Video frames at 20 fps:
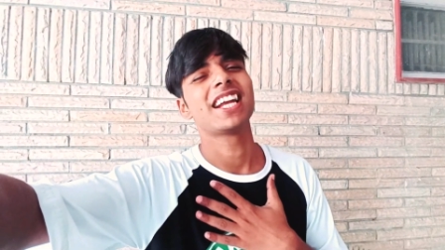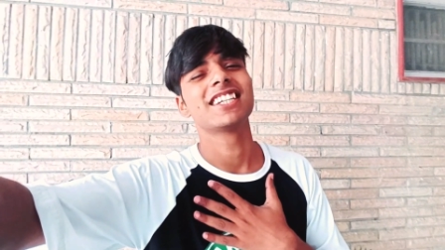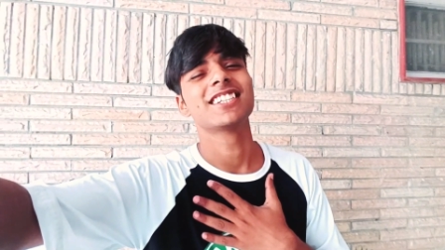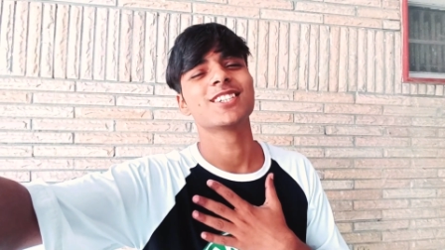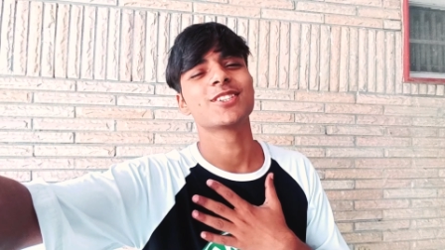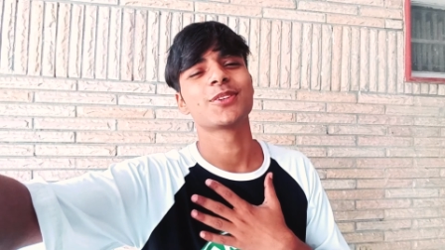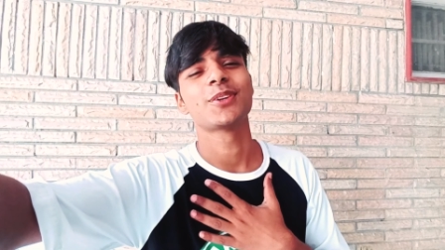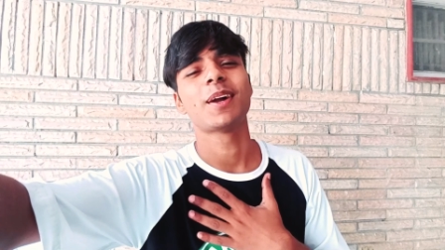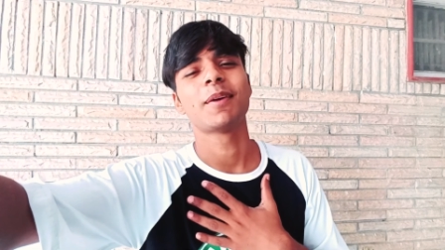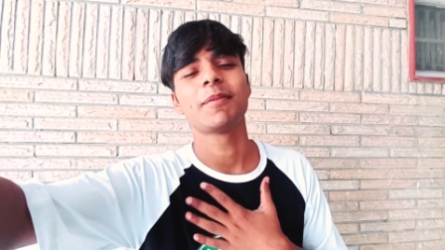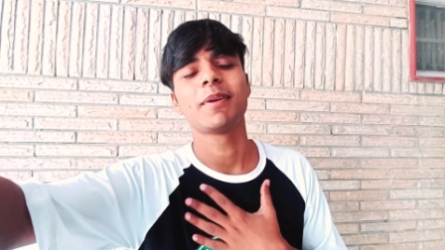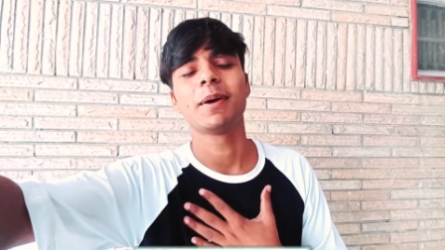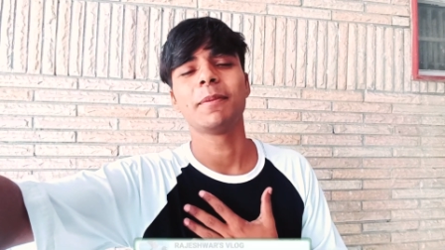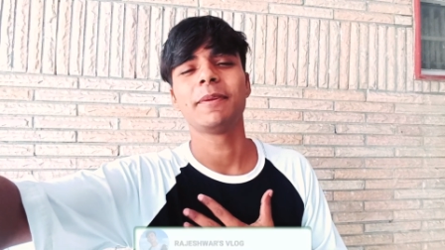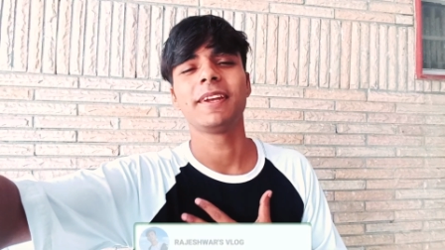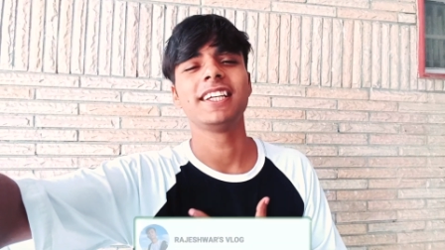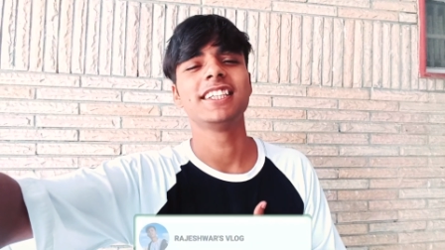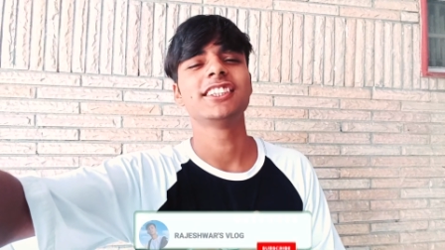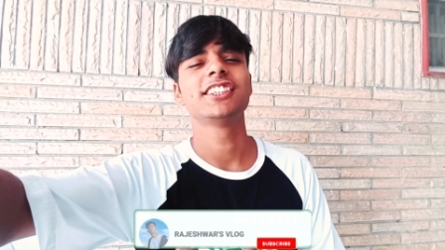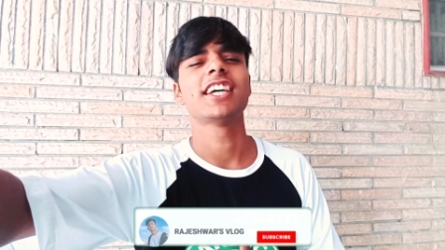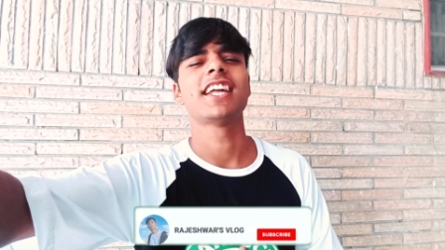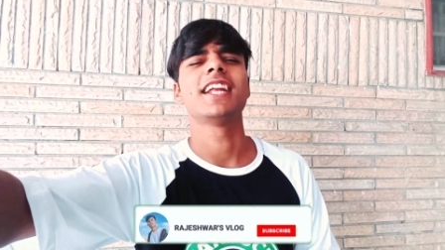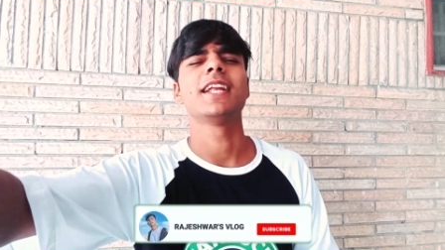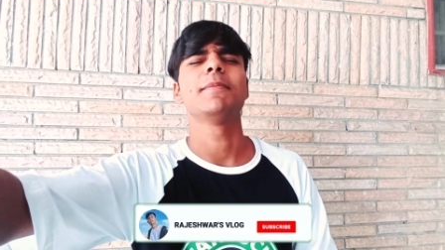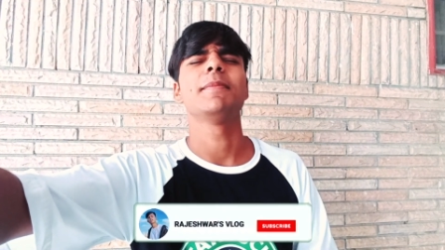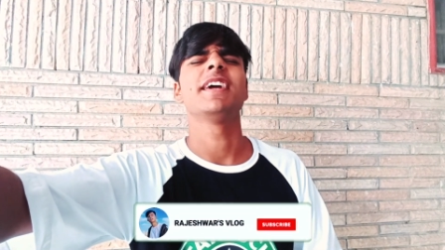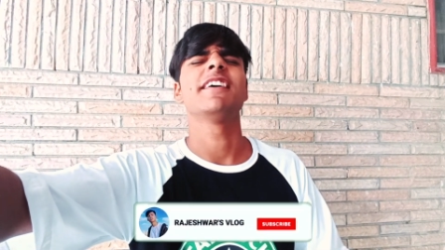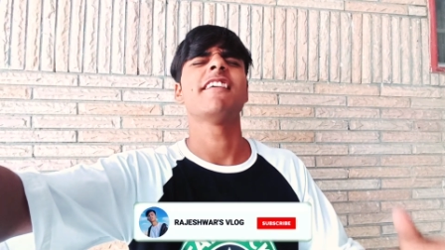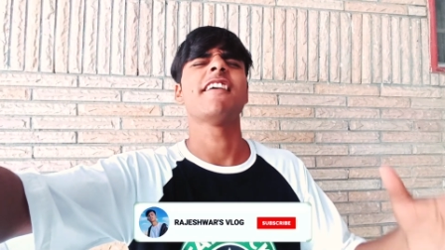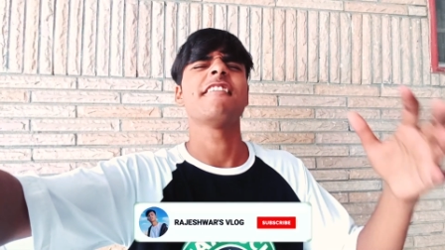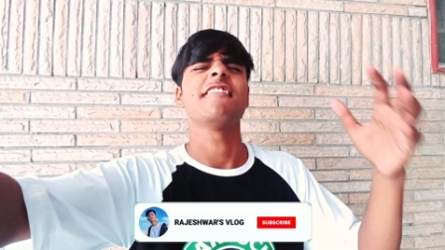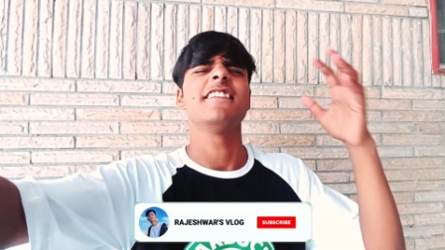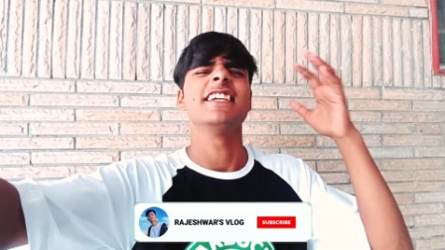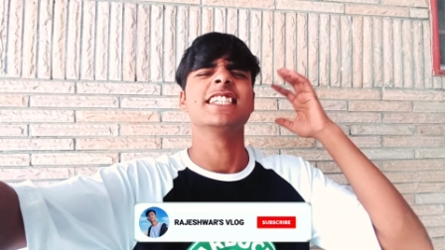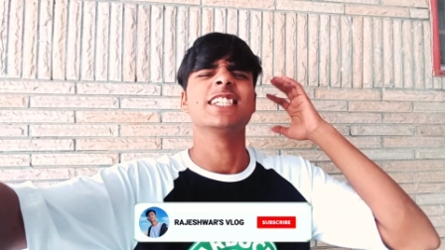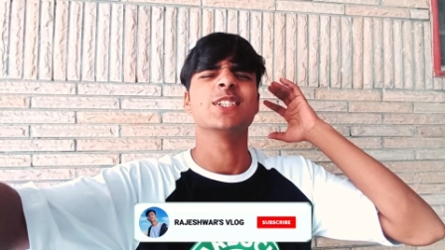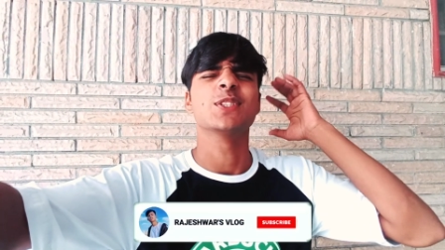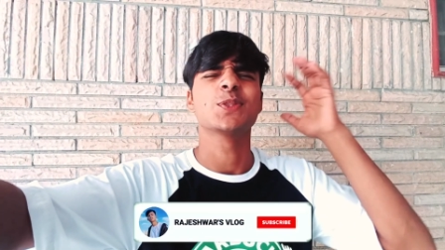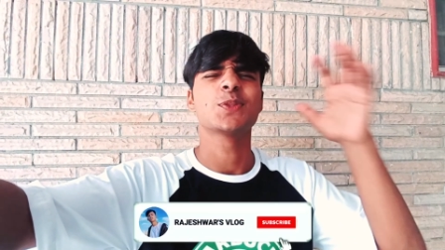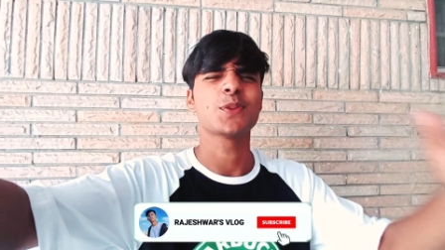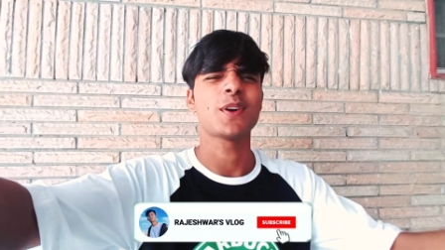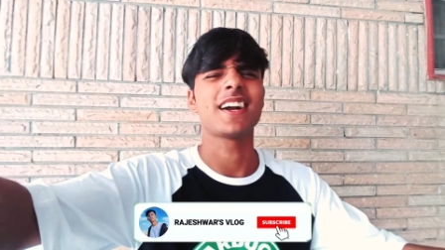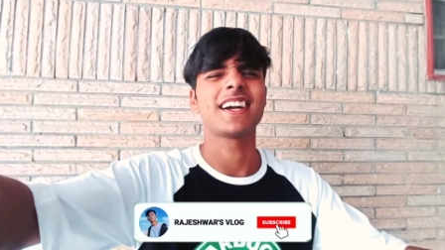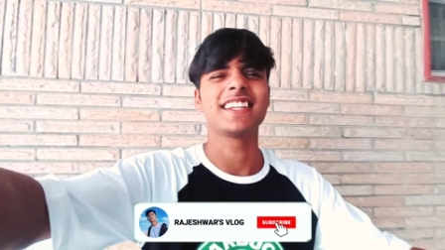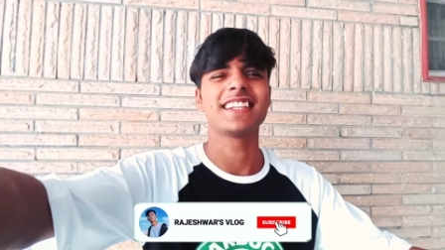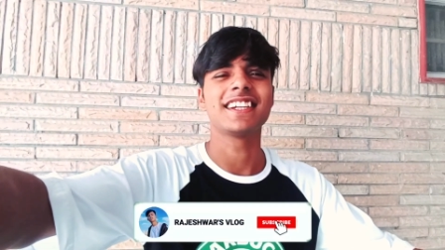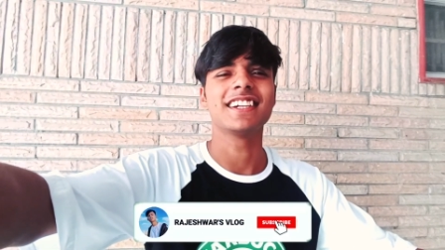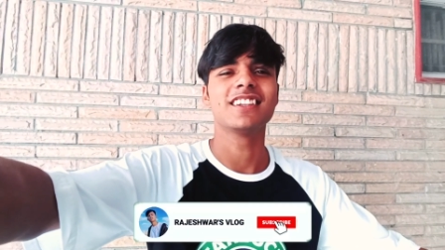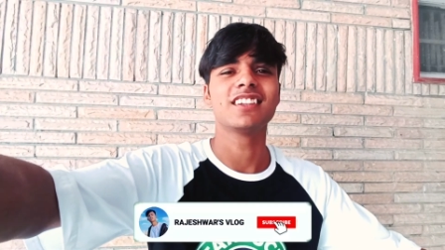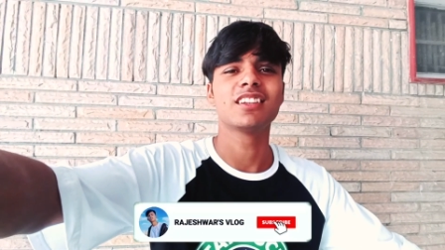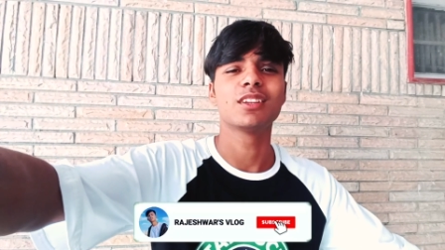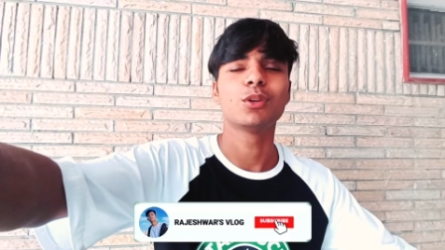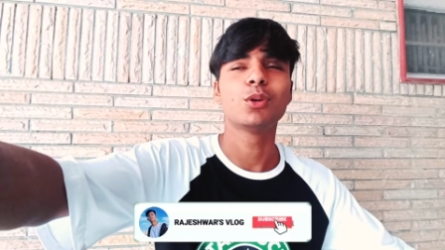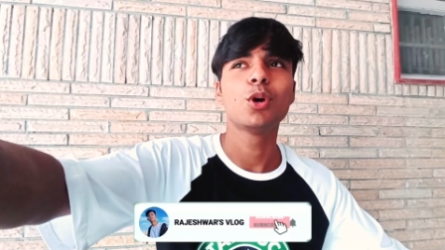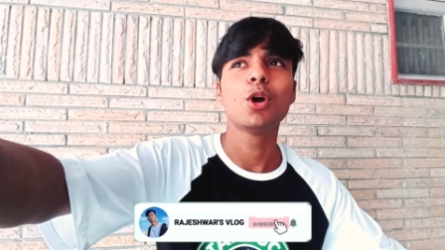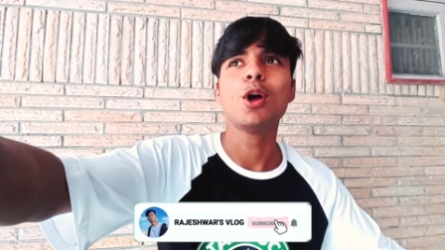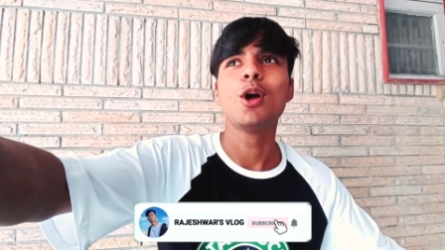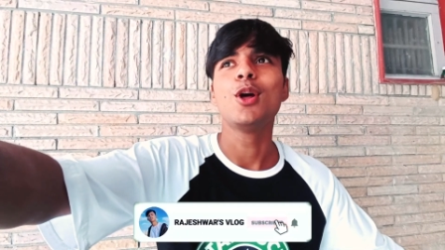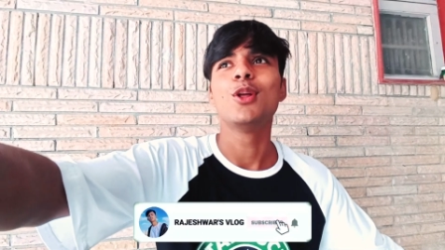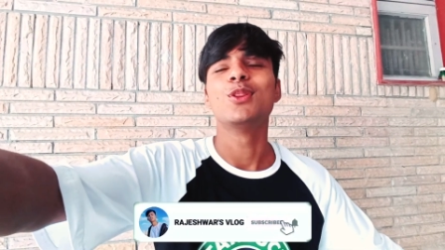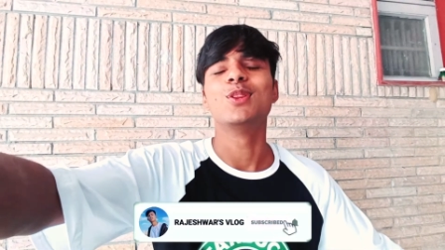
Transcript: मैं राजेश और आपका अपने इस चैनल में एक बार फिर से स्वागत करता हूँ